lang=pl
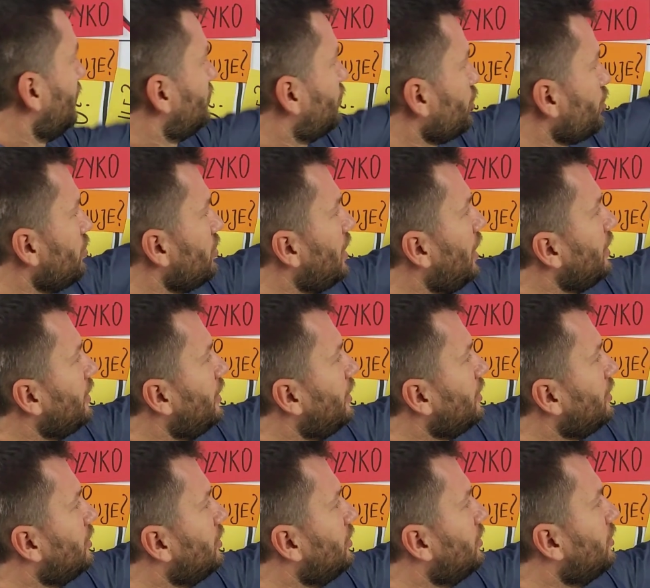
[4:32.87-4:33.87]
Warządzanie
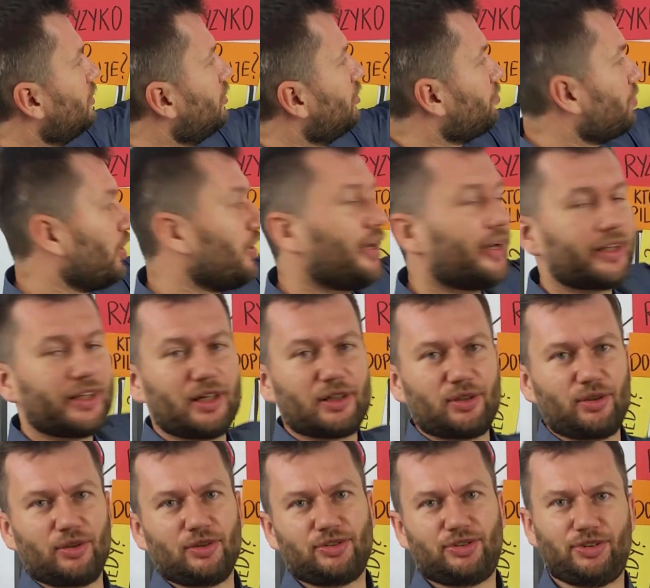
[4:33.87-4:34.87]
to w projektach
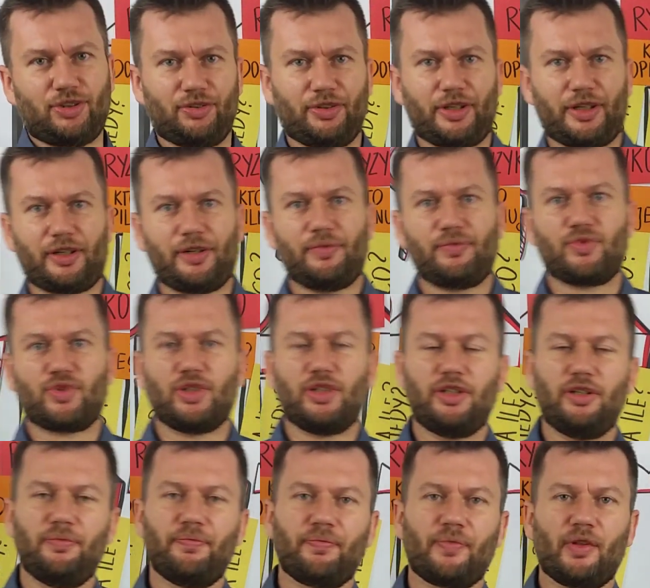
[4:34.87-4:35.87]
to rozsądek,
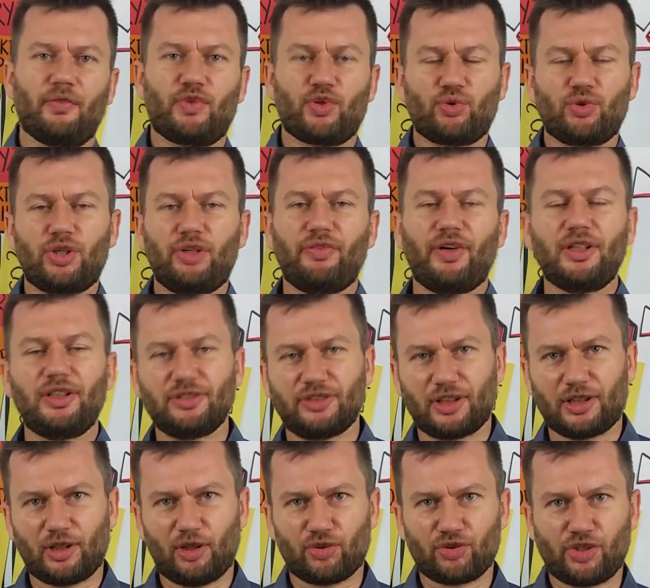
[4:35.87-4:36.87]
czyli wyszukiwanie
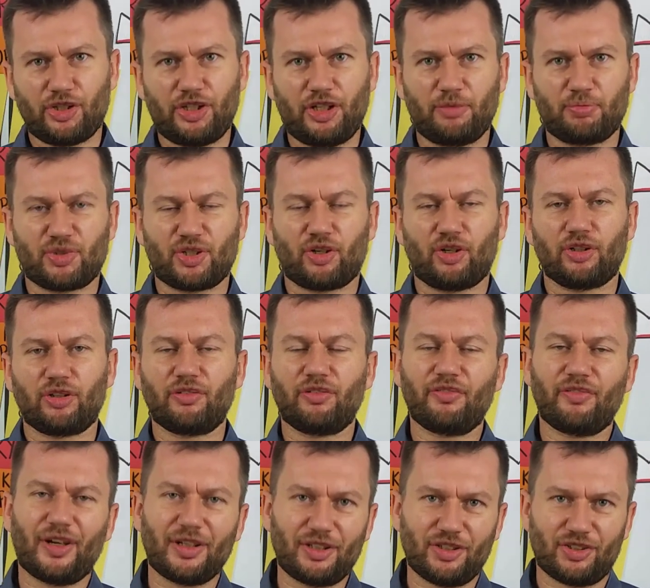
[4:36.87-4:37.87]
zagrożeń i
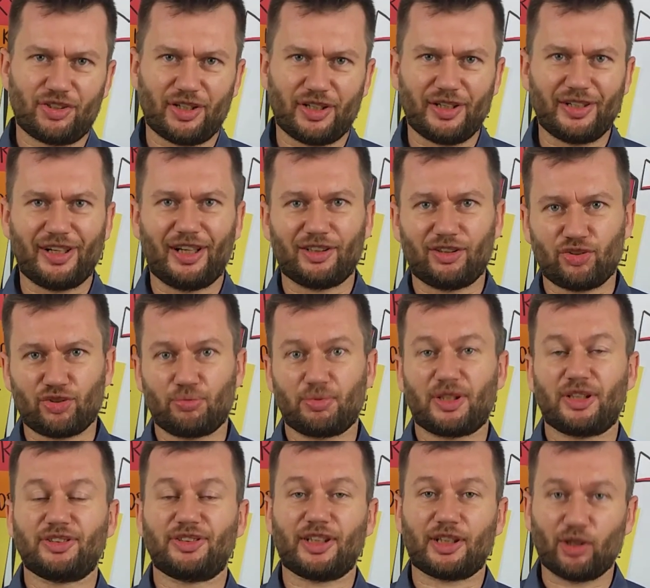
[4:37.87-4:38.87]
przygotowywanie się na to, żeby
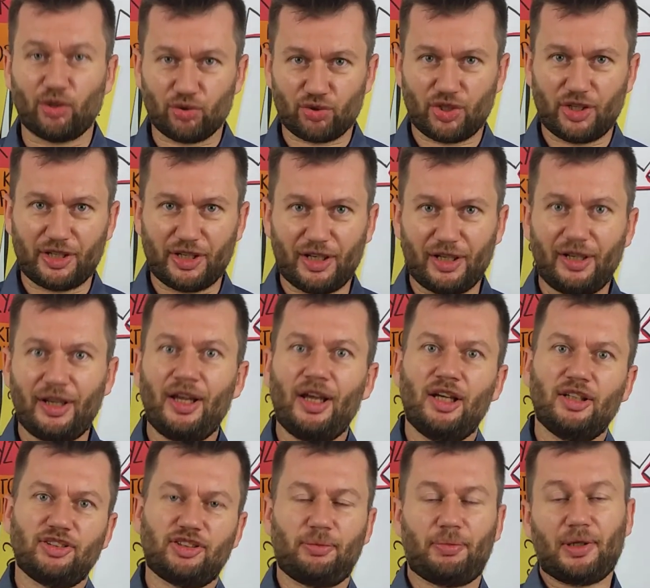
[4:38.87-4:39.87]
te zagrożenia
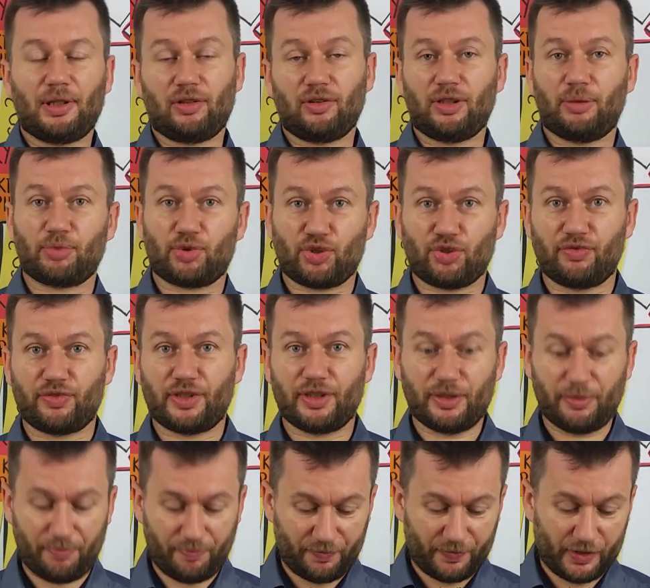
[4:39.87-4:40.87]
za bardzo nam
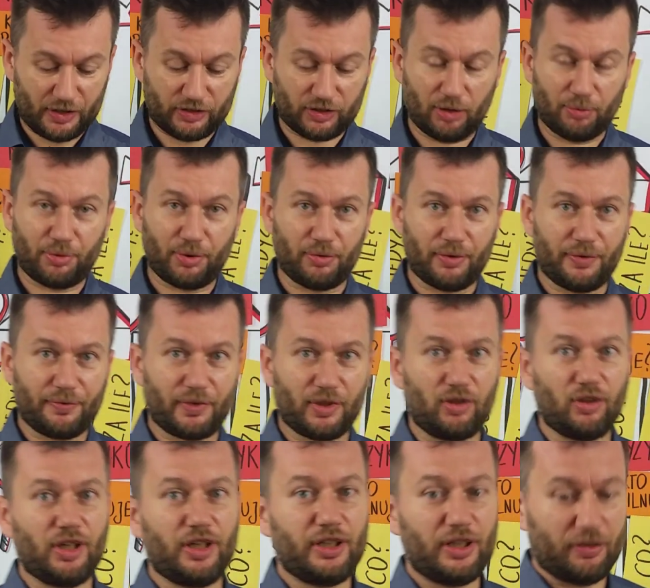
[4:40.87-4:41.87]
krzywdy nie zrobiły.
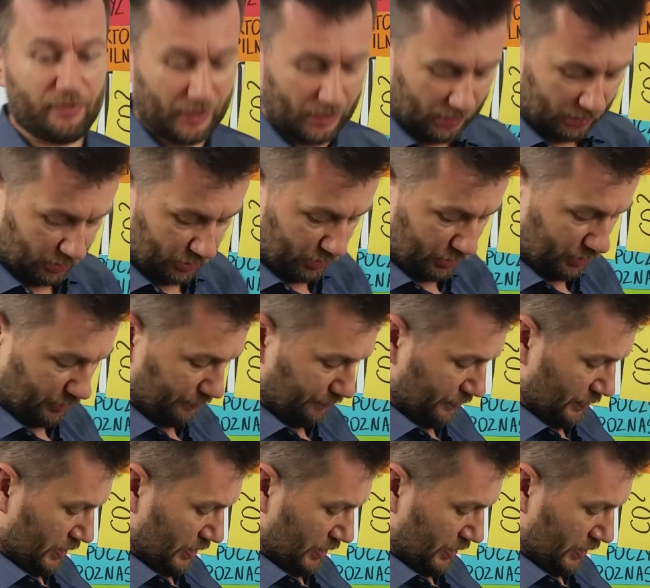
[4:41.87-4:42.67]
Kolejna wartość